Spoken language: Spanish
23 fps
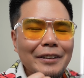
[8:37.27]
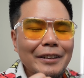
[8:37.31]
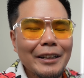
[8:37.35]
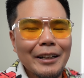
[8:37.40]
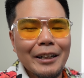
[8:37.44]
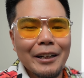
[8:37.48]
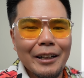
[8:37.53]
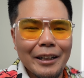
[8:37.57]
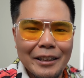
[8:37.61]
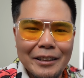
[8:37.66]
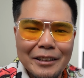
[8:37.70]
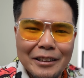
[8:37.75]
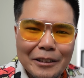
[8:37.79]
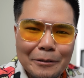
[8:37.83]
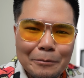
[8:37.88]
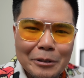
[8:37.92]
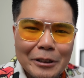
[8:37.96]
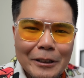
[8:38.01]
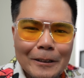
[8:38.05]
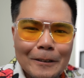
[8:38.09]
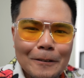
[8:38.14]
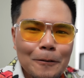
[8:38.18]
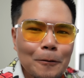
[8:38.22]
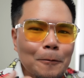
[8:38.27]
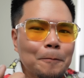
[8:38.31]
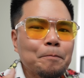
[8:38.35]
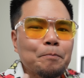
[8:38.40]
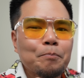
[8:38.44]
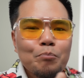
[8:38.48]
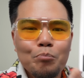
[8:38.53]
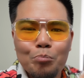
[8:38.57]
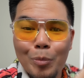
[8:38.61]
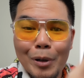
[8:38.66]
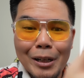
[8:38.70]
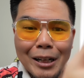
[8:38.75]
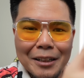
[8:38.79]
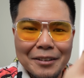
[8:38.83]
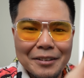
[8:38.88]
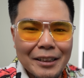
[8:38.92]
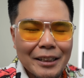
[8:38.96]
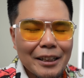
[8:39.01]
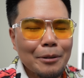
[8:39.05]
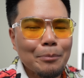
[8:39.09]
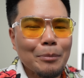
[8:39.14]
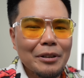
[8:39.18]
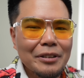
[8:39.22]
de rendimiento para
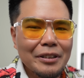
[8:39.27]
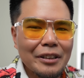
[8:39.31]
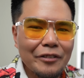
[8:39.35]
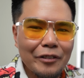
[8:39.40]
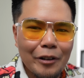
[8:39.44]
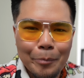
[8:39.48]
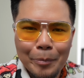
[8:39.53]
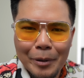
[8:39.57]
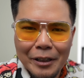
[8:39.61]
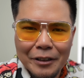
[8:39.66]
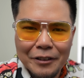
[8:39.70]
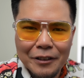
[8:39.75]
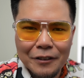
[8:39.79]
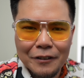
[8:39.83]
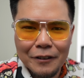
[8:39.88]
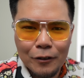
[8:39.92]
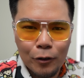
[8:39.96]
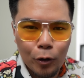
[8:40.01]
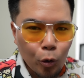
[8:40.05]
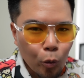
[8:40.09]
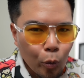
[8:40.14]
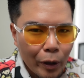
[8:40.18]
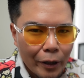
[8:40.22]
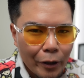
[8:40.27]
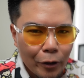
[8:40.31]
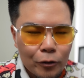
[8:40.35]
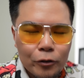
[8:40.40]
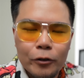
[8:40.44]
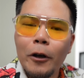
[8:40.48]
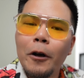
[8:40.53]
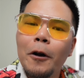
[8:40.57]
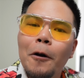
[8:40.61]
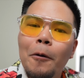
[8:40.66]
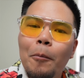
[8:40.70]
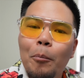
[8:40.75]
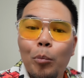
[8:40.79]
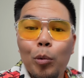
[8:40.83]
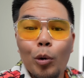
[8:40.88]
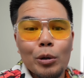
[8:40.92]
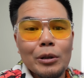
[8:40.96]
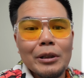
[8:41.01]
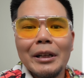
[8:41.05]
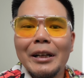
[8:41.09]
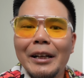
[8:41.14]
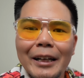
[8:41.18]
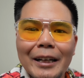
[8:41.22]
sacar más FPS en los juegos,
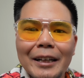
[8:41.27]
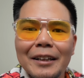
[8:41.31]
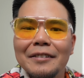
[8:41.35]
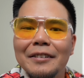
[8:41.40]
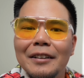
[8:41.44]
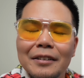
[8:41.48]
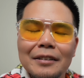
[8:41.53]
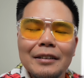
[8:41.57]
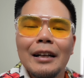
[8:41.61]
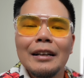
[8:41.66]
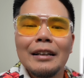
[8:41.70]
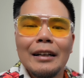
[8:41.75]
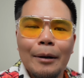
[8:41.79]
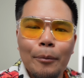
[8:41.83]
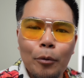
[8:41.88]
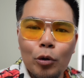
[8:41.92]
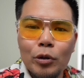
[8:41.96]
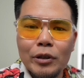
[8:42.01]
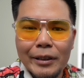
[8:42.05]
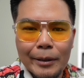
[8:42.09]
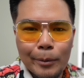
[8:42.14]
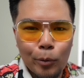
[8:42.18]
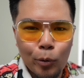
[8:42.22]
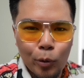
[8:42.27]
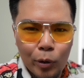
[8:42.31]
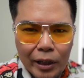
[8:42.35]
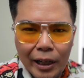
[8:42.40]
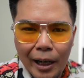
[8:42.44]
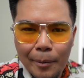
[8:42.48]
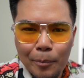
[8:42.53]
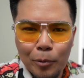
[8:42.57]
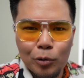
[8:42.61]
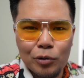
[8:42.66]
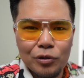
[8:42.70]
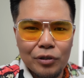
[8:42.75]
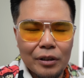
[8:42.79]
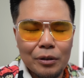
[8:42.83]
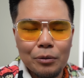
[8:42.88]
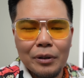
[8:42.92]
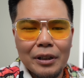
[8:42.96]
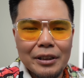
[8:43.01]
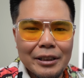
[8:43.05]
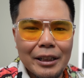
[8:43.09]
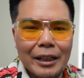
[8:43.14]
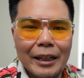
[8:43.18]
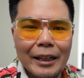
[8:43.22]
porque esa es la labor que buscamos en
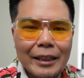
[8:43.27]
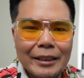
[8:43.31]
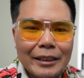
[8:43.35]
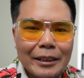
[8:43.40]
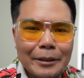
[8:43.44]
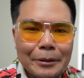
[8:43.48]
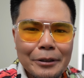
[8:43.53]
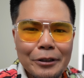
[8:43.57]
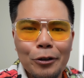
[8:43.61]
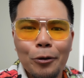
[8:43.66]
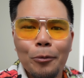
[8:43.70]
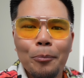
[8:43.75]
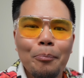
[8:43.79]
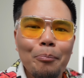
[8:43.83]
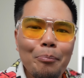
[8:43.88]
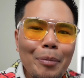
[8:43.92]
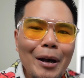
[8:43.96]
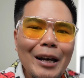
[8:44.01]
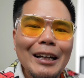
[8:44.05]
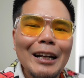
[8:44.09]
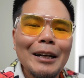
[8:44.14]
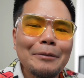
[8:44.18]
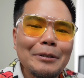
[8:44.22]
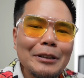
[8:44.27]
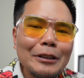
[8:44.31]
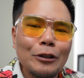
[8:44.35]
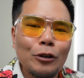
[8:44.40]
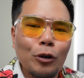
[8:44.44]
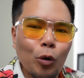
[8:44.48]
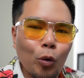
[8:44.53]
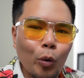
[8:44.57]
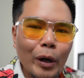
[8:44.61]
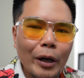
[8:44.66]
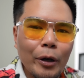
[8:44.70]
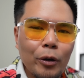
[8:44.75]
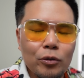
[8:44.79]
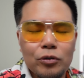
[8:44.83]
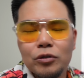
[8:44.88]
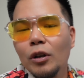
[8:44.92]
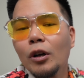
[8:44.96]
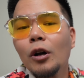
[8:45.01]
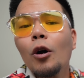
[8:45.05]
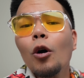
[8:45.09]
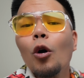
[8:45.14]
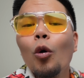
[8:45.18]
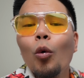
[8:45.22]
una tarjeta de video para videojuegos.
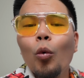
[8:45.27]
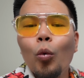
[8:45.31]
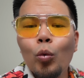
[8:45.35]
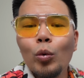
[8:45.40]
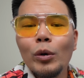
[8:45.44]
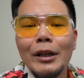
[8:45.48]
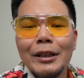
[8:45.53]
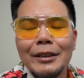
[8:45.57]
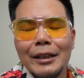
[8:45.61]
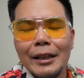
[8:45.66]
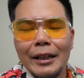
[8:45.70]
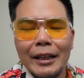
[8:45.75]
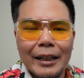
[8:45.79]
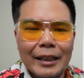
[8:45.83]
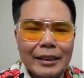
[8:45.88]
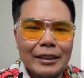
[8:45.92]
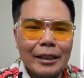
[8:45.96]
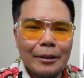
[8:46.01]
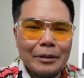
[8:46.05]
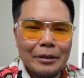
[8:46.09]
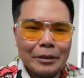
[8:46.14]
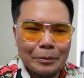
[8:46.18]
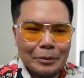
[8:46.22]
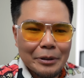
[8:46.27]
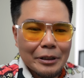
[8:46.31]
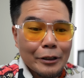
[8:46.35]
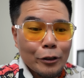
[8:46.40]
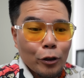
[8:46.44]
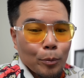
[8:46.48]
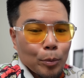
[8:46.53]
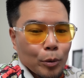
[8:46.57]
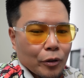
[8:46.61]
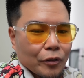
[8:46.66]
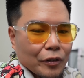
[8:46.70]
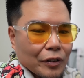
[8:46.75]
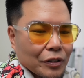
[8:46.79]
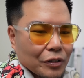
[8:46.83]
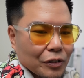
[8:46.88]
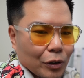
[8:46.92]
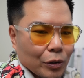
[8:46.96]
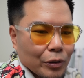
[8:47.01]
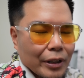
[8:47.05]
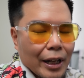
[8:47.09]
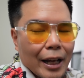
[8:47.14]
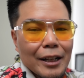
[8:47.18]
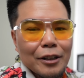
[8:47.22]
Una tarjeta de video
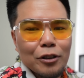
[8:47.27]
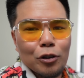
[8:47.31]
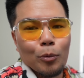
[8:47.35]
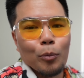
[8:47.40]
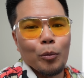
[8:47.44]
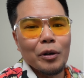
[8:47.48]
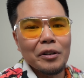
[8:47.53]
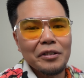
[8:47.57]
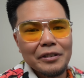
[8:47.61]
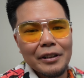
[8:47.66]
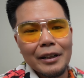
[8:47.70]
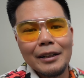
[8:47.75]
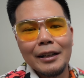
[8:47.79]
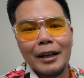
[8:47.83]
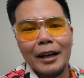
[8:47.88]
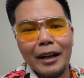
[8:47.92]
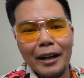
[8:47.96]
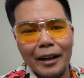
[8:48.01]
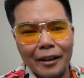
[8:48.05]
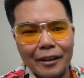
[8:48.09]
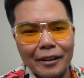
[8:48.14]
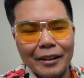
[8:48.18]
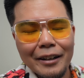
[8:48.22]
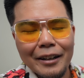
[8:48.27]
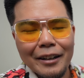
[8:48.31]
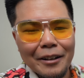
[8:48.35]
profesional como esta la